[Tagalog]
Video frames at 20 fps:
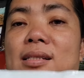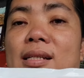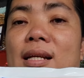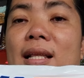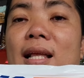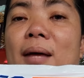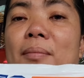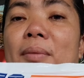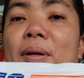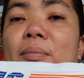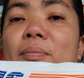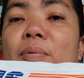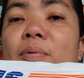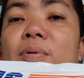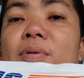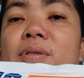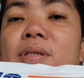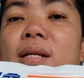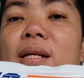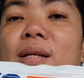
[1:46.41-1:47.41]
Salamat
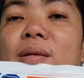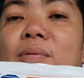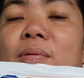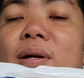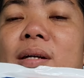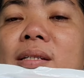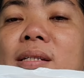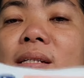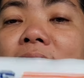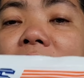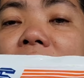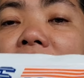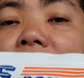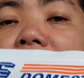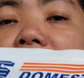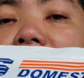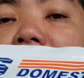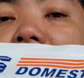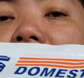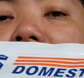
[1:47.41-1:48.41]
po sa inyong
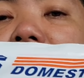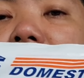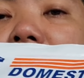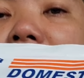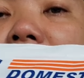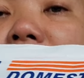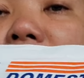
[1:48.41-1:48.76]
assistance, sa lahat ng